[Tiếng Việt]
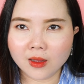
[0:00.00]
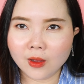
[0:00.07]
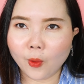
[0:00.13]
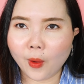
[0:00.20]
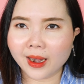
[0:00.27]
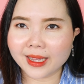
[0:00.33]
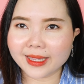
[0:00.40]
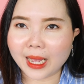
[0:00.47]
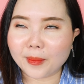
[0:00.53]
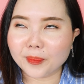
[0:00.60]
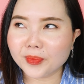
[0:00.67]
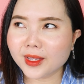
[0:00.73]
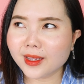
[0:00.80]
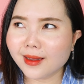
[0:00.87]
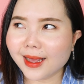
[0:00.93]
hoặc là
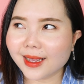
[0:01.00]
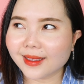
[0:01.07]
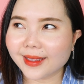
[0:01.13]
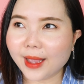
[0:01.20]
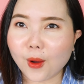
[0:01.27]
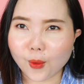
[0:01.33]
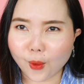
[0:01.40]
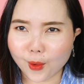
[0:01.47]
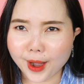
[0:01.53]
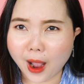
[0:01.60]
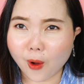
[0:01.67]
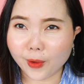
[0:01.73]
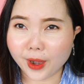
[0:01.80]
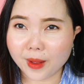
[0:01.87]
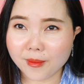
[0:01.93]
thậm chí là dầu gội
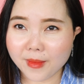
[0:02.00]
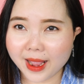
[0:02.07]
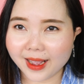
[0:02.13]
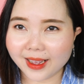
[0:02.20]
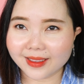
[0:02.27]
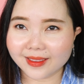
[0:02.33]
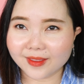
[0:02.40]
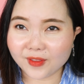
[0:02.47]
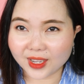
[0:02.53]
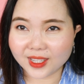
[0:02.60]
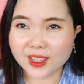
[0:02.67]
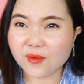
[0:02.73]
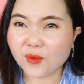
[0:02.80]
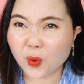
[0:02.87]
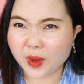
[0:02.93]
đầu để mà vệ
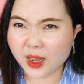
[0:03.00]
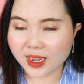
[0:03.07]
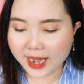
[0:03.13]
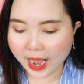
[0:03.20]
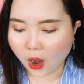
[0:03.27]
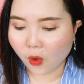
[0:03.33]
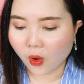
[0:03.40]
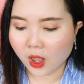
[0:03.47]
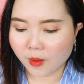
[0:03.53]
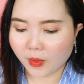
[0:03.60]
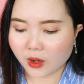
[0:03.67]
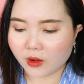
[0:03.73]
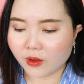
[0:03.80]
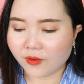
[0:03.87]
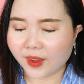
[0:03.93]
sinh vùng kính đâu
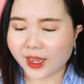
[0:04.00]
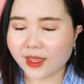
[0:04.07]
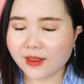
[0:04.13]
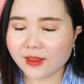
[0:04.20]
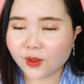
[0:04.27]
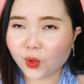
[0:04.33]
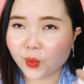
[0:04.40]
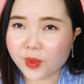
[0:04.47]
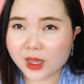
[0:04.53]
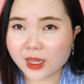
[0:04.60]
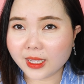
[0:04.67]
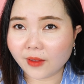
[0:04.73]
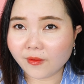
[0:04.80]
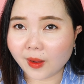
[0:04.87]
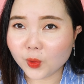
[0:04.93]
mọi người phải sử dụng những
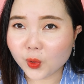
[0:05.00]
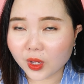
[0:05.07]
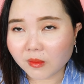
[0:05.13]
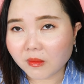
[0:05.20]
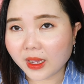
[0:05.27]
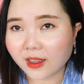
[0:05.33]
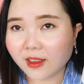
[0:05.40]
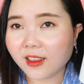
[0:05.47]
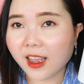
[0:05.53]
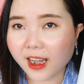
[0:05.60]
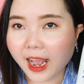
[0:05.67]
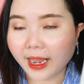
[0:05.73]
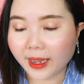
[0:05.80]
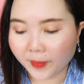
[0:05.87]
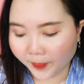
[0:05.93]
cái sản phẩm chuyên biệt như thế
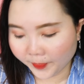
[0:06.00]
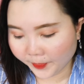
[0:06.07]
này